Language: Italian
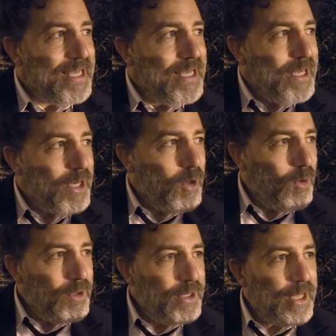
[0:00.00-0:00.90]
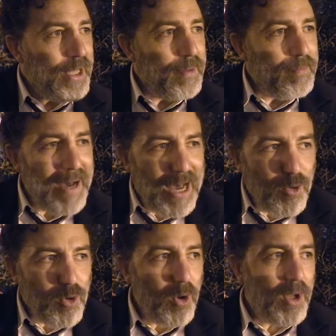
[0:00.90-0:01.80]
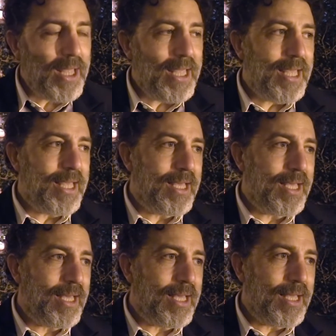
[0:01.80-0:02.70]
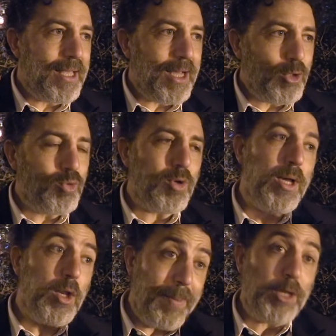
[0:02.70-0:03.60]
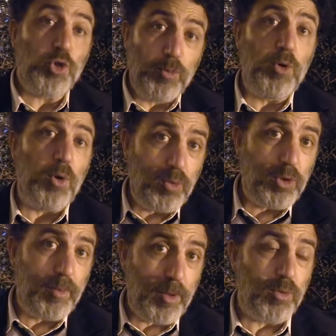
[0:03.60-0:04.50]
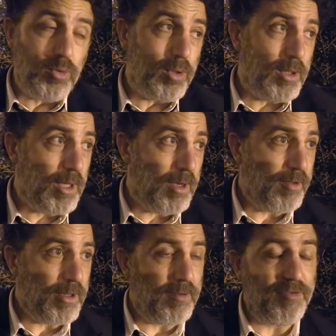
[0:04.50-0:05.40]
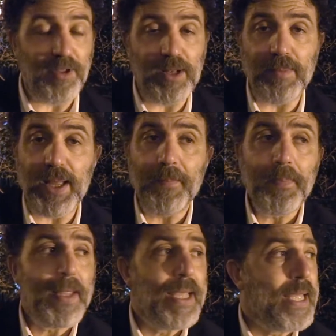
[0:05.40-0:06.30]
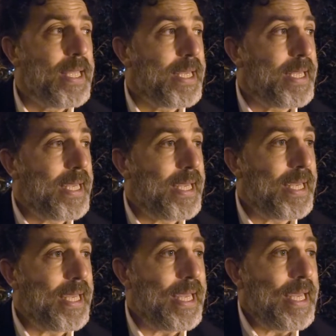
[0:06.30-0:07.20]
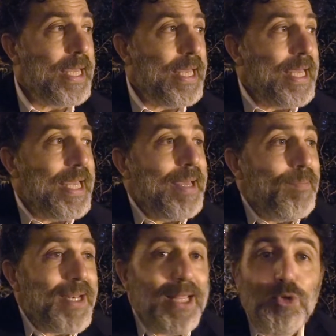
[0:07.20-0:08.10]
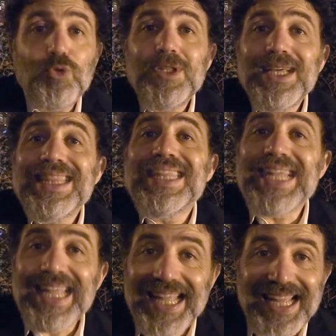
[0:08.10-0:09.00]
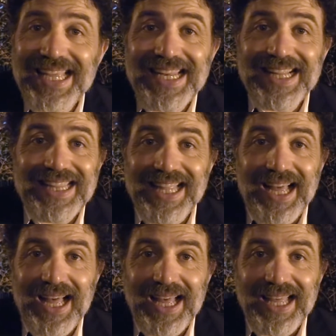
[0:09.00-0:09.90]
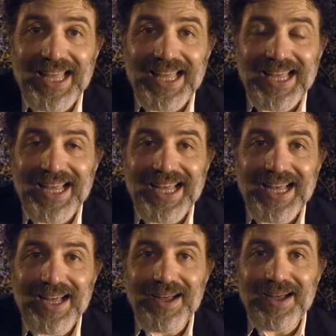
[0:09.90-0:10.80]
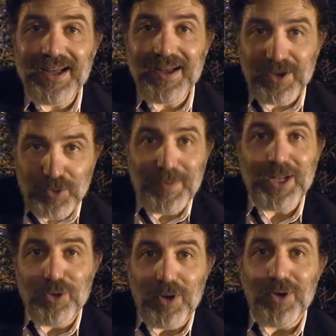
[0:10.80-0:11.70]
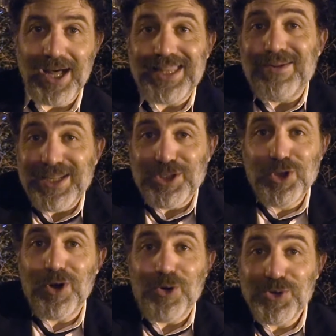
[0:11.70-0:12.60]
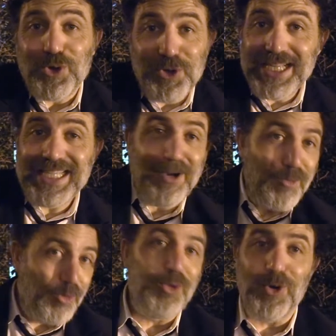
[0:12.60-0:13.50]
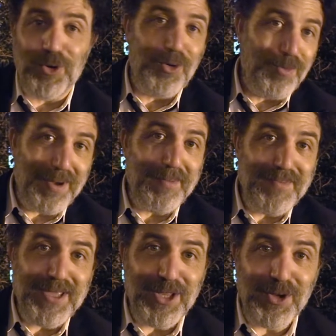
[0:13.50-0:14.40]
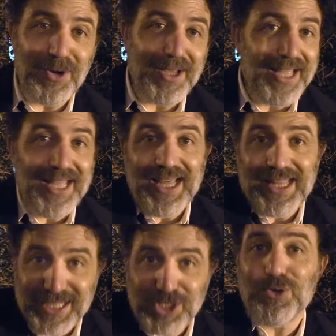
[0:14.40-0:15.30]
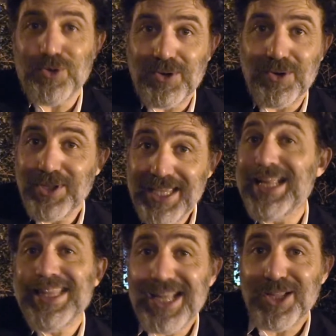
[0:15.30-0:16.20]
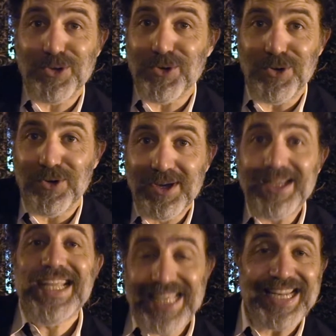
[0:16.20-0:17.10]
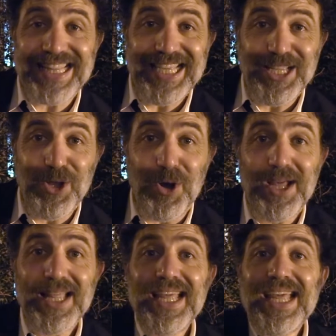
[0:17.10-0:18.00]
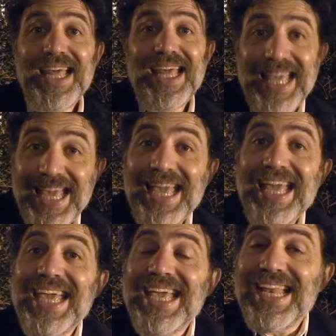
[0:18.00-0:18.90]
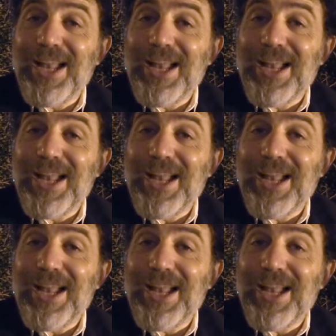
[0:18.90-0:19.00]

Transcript: eh, con eh, Mauro e, e, Arturo e Roberto Cipullo, uno dei produttori del, del film. Eh, che, perché tutti e tre in realtà eh, Roberto attraverso, do, con Sconnessi ha avuto un bambino e adesso ieri è nato Riccardino e e la